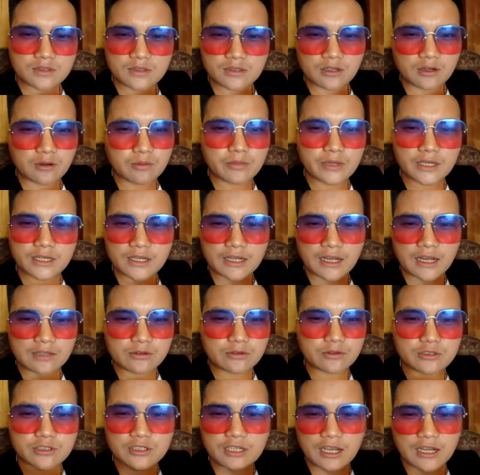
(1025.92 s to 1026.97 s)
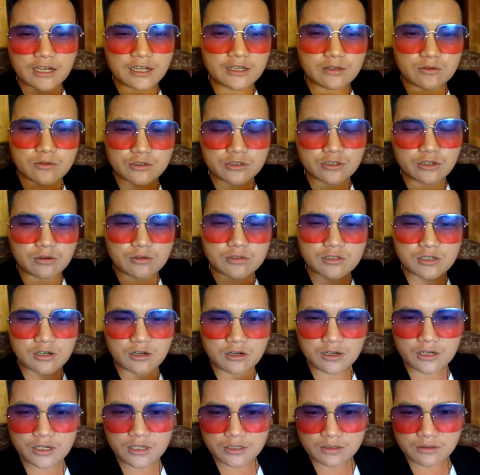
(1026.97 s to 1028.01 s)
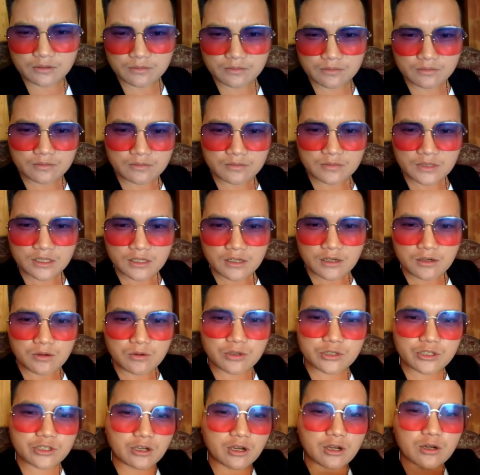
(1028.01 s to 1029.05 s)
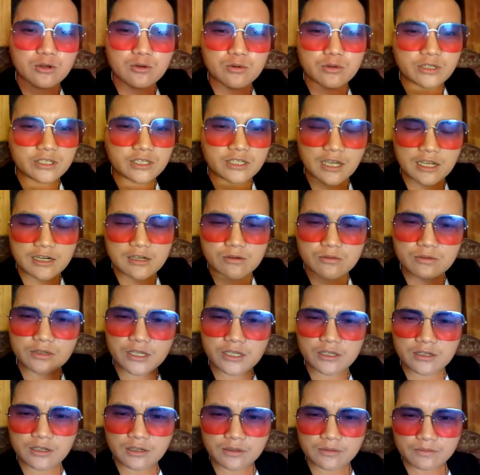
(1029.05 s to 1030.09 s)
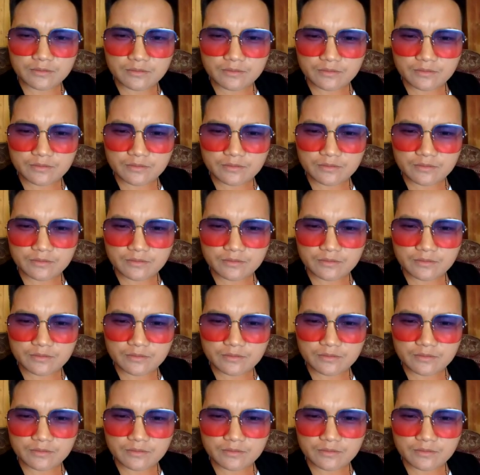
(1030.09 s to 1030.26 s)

Thảo mẹ cá tôi cha này của cháu trò này Rồi cho lũ lý cha trong nè này